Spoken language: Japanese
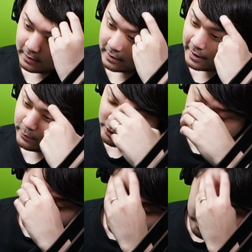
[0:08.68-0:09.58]
いやむし
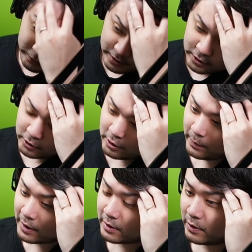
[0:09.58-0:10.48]
ろ俺
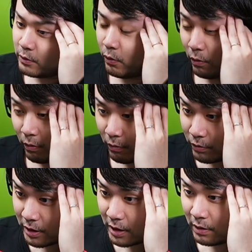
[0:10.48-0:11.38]
VTuber っていう方
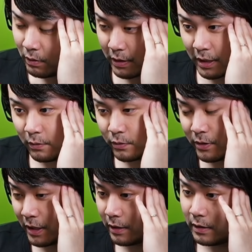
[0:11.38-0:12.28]
向性は俺結構好
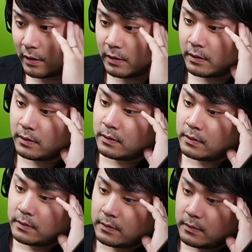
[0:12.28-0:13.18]
きやねんな
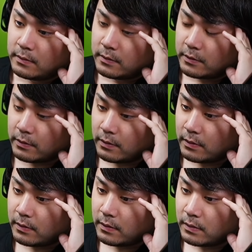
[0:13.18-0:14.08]
そ
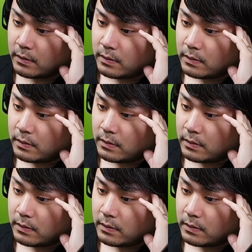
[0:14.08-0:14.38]
の